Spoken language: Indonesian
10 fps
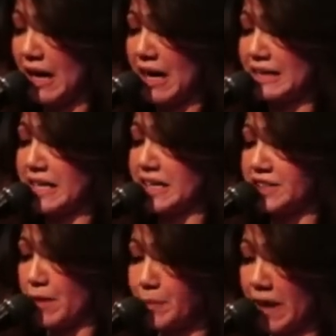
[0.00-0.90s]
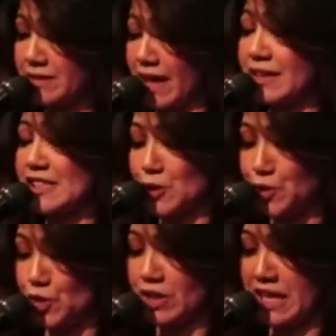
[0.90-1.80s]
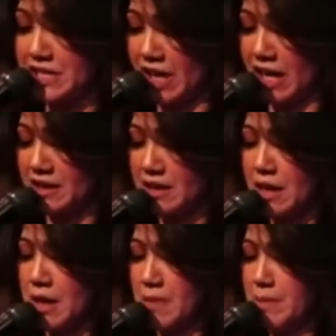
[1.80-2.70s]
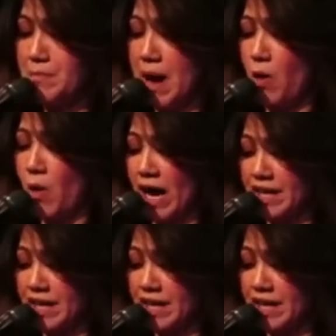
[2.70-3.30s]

akan ditempatkan di seluruh kerajaan. Membawahi